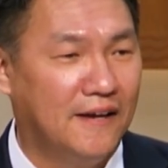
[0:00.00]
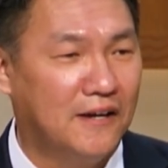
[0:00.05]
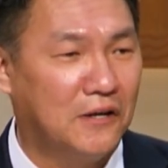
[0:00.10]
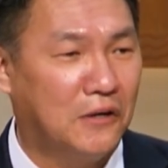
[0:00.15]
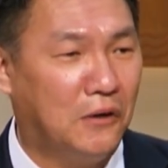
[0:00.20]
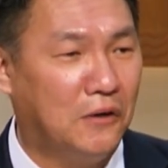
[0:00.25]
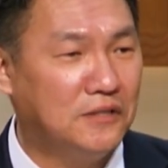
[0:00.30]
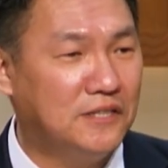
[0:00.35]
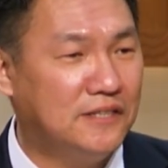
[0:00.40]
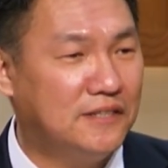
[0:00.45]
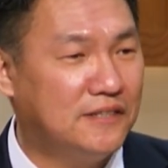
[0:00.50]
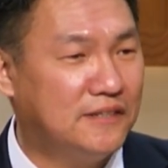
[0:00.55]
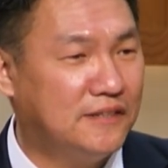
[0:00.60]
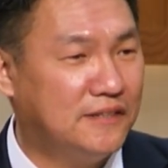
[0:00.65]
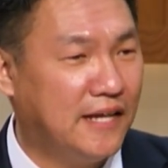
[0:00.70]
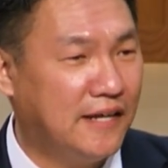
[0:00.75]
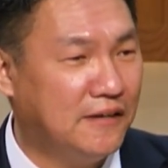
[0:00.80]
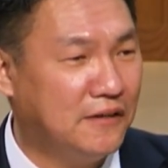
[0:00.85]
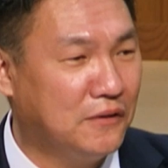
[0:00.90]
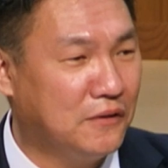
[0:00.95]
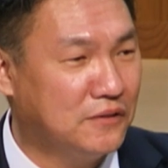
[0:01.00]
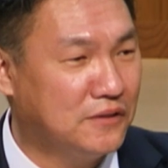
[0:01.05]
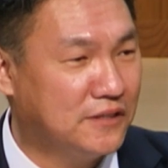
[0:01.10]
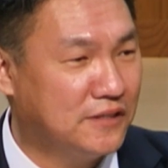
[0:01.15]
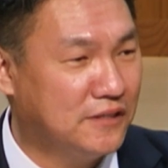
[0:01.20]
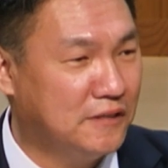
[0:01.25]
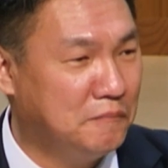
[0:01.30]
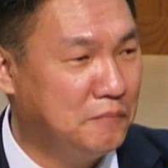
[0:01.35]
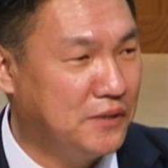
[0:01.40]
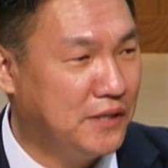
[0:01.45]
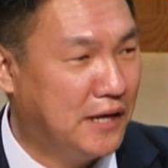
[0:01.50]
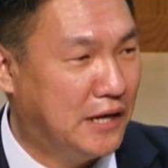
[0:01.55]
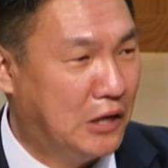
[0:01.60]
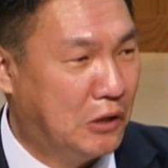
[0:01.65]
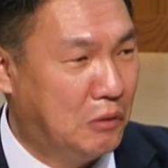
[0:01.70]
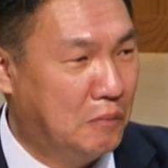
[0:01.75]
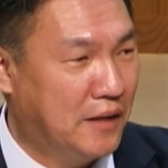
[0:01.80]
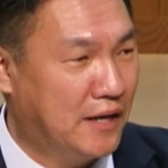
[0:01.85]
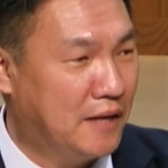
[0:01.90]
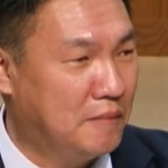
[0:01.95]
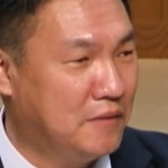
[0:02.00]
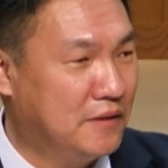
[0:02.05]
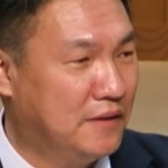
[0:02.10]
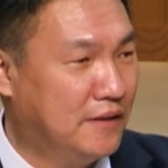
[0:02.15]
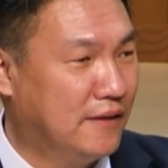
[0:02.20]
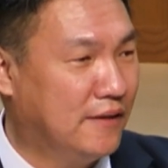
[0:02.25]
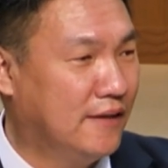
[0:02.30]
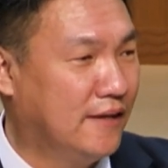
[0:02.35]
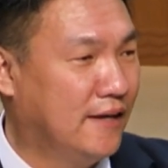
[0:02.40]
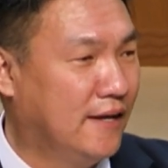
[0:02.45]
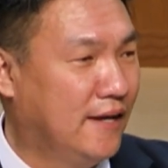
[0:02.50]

거짓된 것들을 피하라고 말합니다.